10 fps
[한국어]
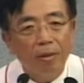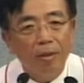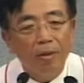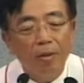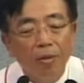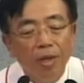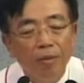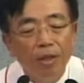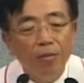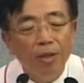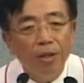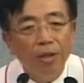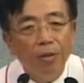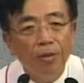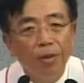오늘 우리의 믿음이 여기
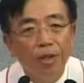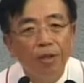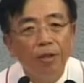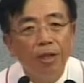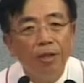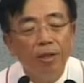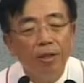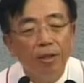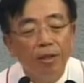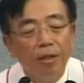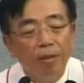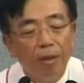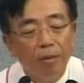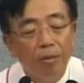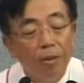있고 우리의 결단이
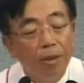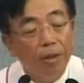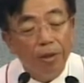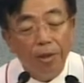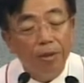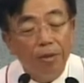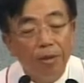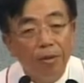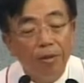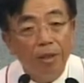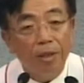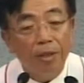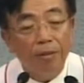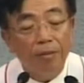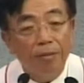바로 여기 있는 것입니다.
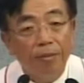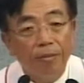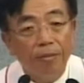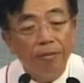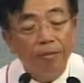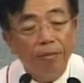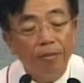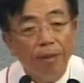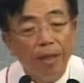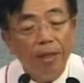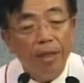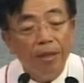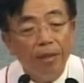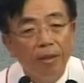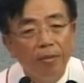받아
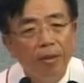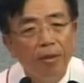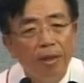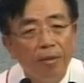먹어야